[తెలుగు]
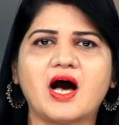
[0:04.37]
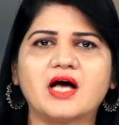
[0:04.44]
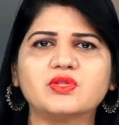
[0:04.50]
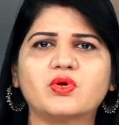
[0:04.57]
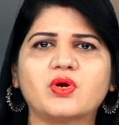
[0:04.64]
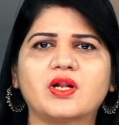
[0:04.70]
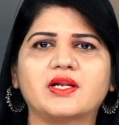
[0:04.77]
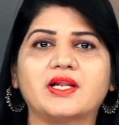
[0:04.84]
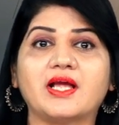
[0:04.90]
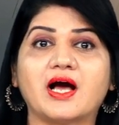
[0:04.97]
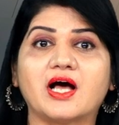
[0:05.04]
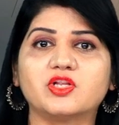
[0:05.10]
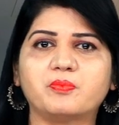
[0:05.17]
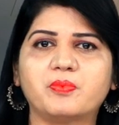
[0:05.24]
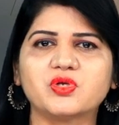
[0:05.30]
ఆందోళనని
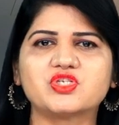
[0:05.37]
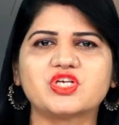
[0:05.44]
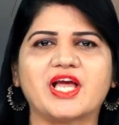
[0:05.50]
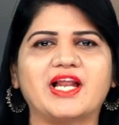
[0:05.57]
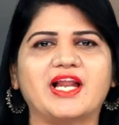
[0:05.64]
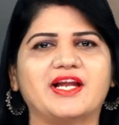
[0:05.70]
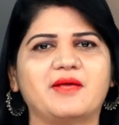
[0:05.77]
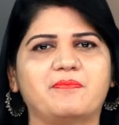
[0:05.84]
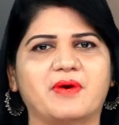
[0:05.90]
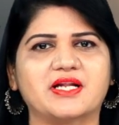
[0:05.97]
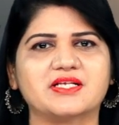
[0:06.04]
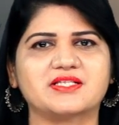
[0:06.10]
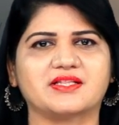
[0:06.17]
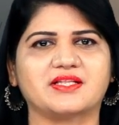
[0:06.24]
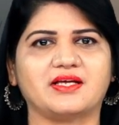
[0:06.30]
అదుపు చేయలేని
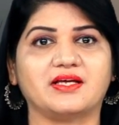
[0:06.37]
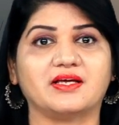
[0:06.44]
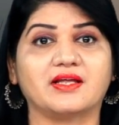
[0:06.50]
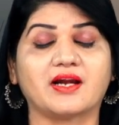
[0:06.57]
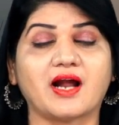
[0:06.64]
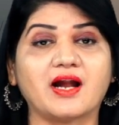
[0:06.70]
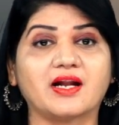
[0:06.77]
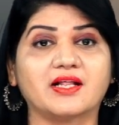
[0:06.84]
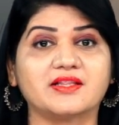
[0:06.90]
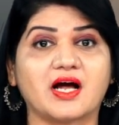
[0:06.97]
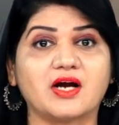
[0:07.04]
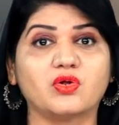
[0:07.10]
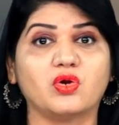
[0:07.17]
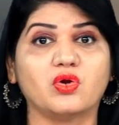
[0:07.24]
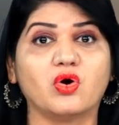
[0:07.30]
పరిస్థితి రాళ్ల
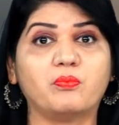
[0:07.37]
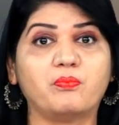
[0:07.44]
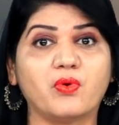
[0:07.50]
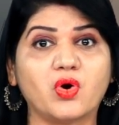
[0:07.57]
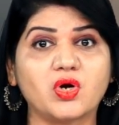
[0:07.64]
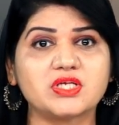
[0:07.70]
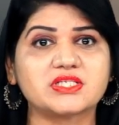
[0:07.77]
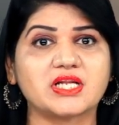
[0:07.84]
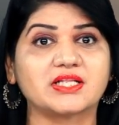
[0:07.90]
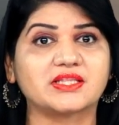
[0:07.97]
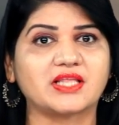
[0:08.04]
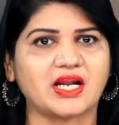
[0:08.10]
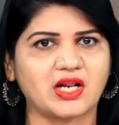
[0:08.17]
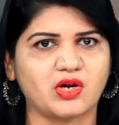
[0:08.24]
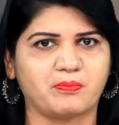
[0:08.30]
దాడుల్లో పోలీసుల
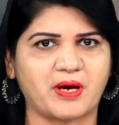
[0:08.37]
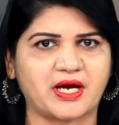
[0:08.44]
తలలు